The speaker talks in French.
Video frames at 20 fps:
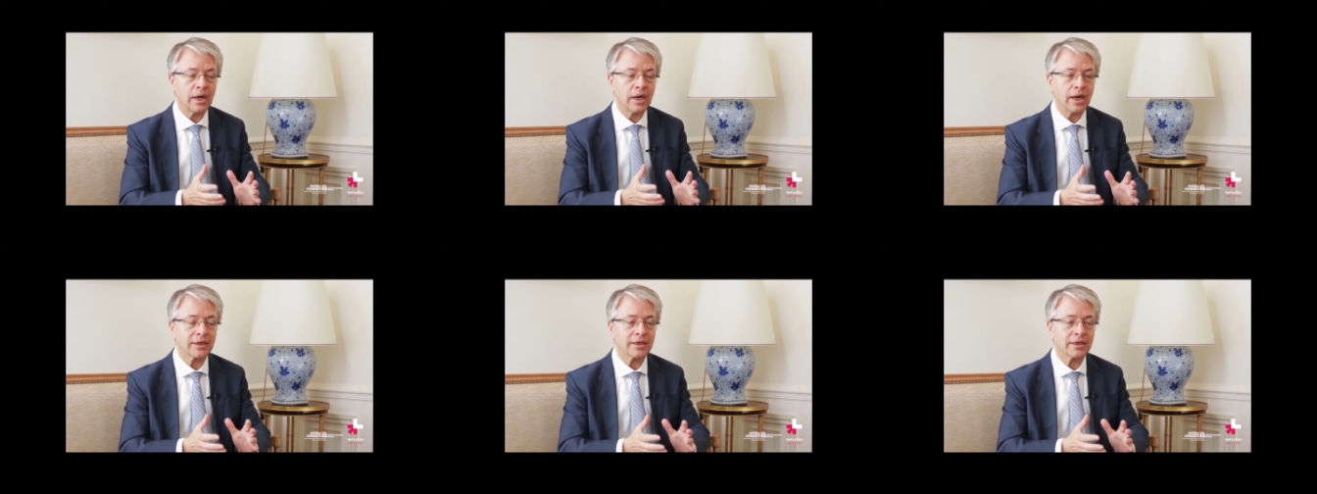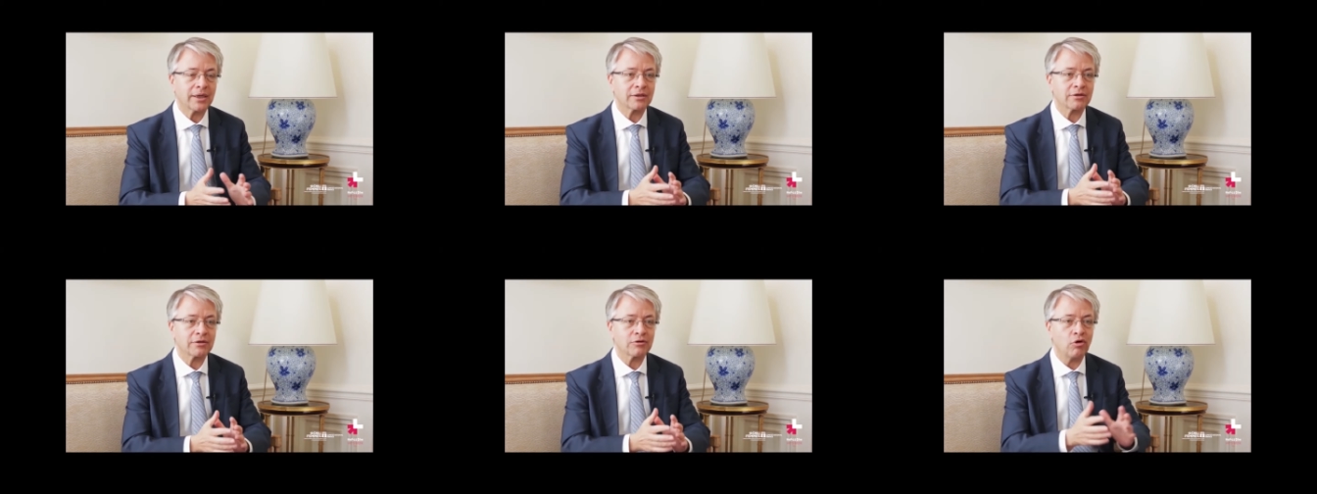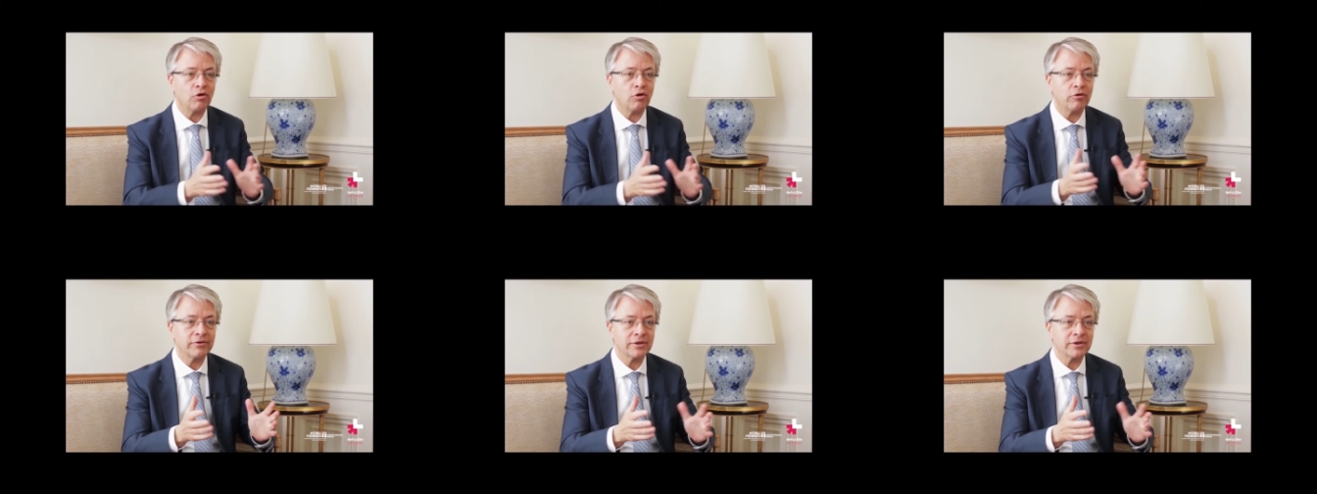à
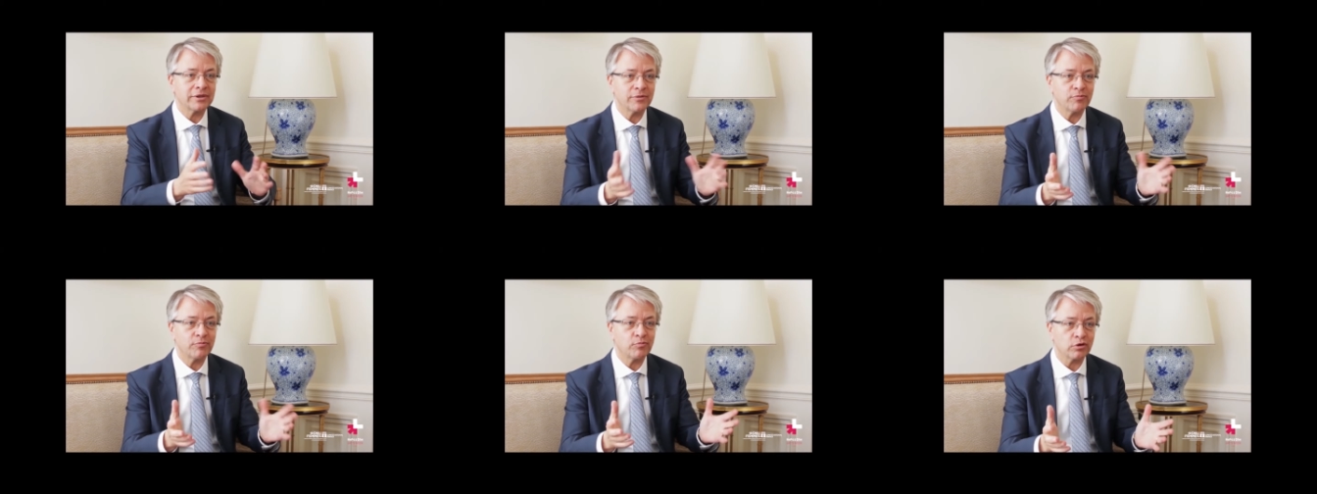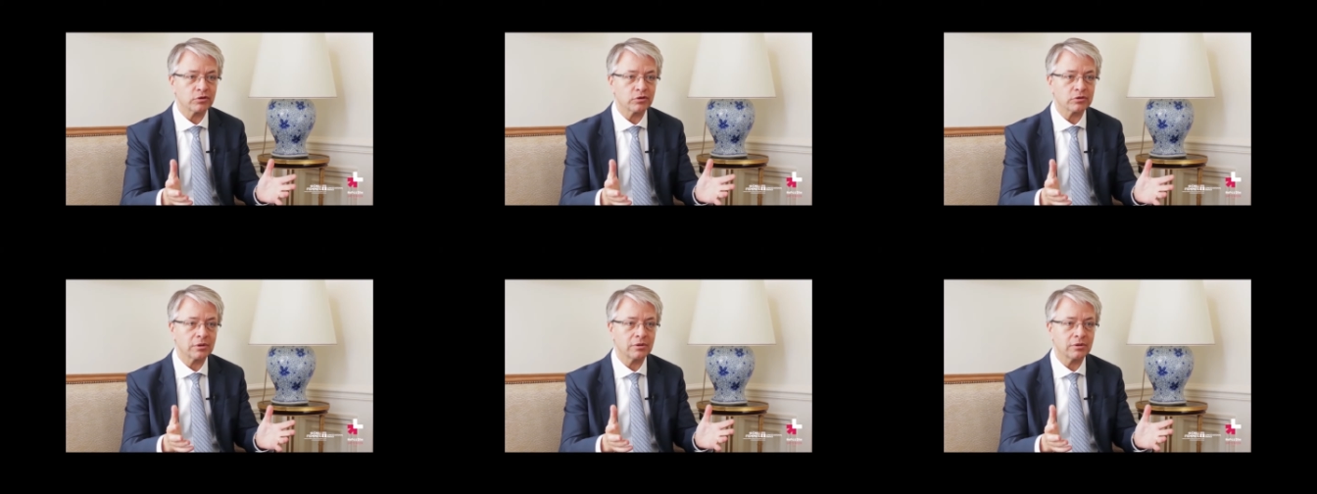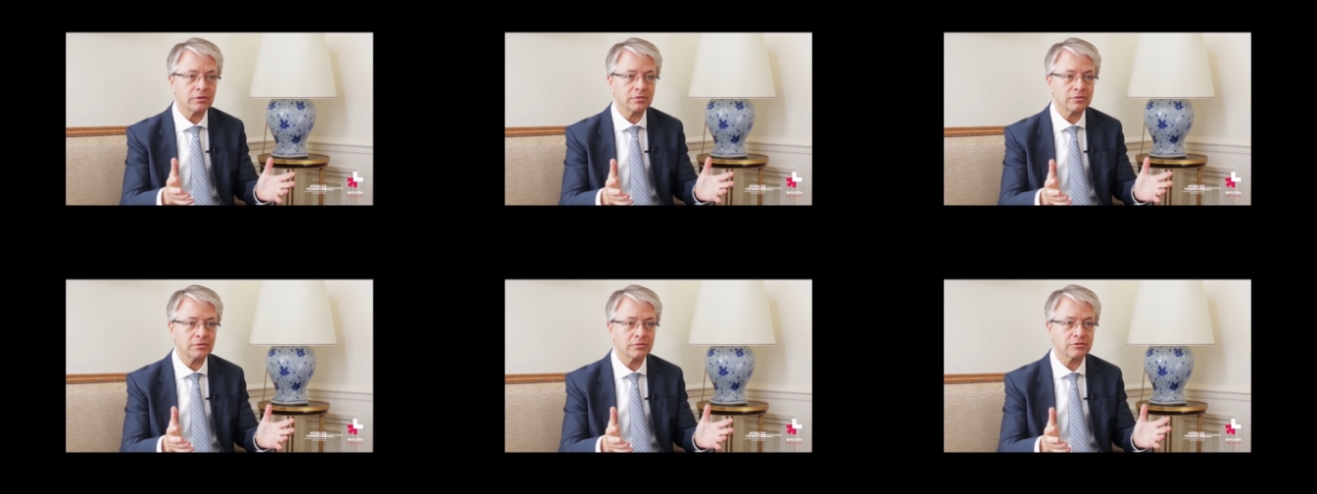
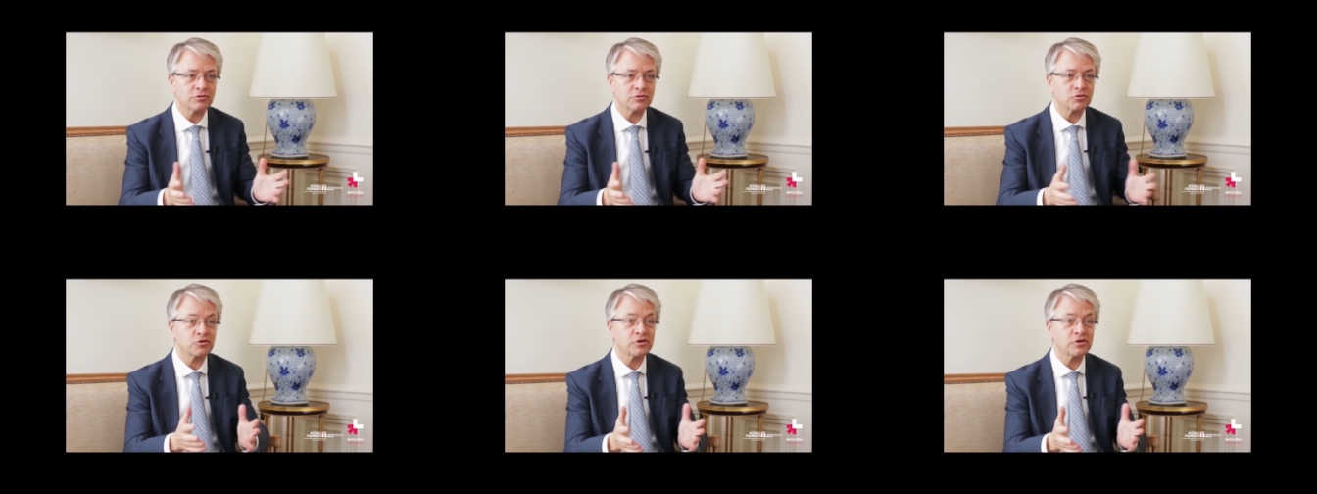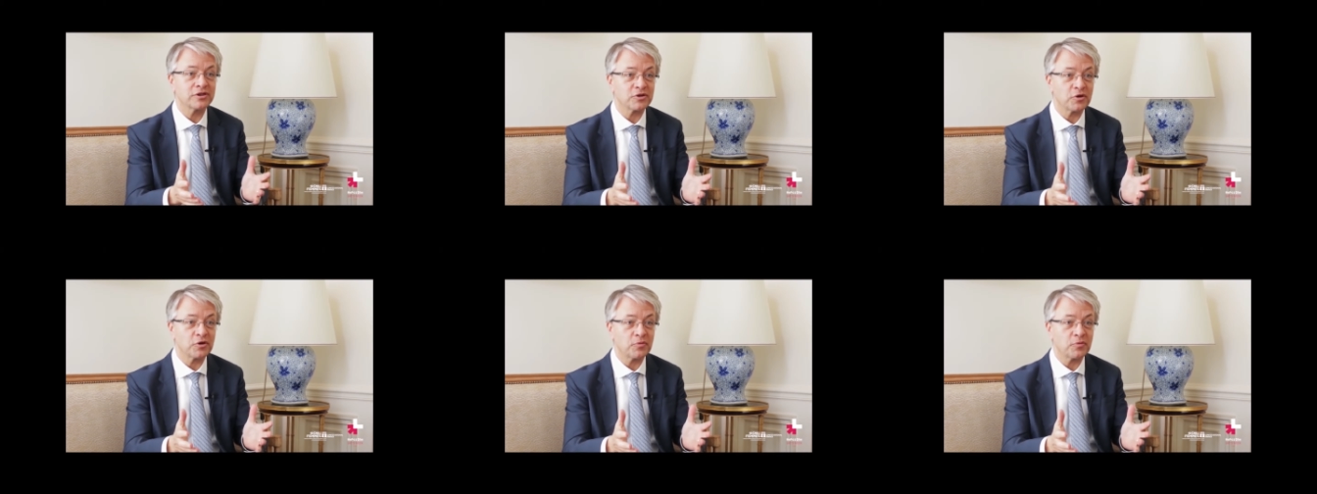90%, ce sont des